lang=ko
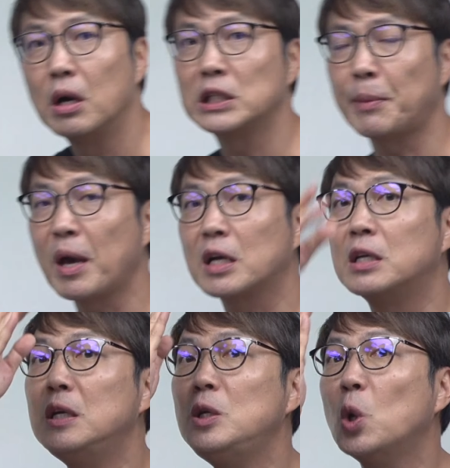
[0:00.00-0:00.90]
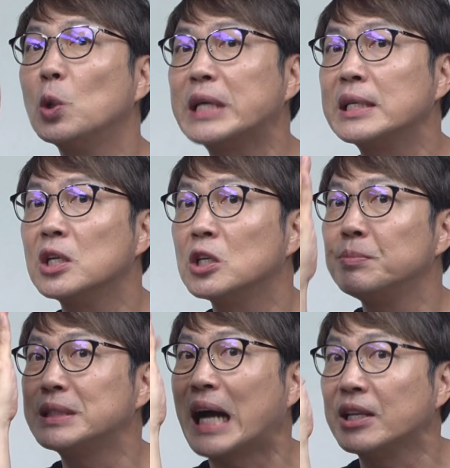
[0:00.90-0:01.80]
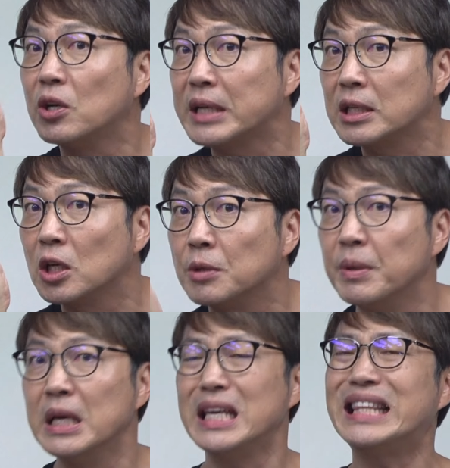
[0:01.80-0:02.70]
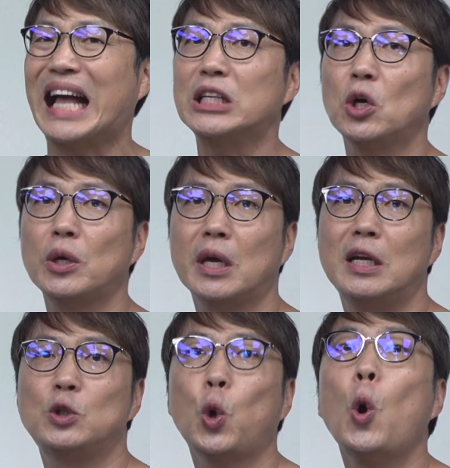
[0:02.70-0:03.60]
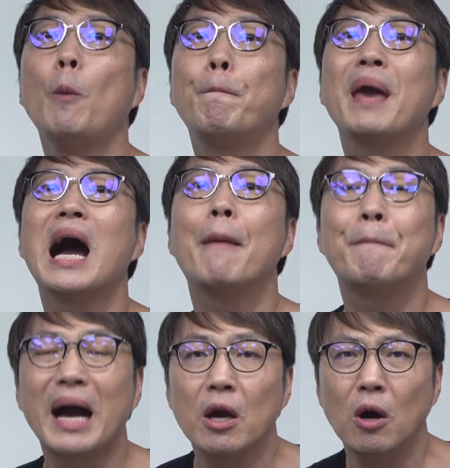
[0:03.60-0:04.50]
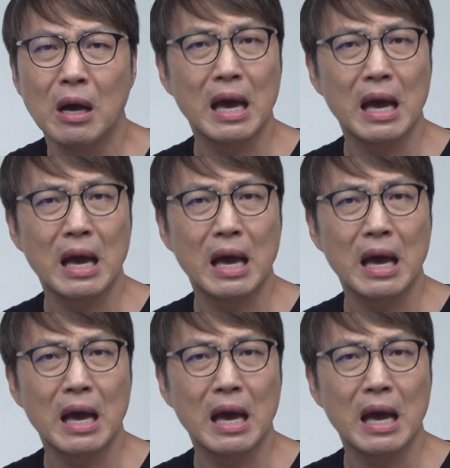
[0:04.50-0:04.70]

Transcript: 그 다음에 근로장려금, 자녀장려금 이 다섯 개를 통폐합하여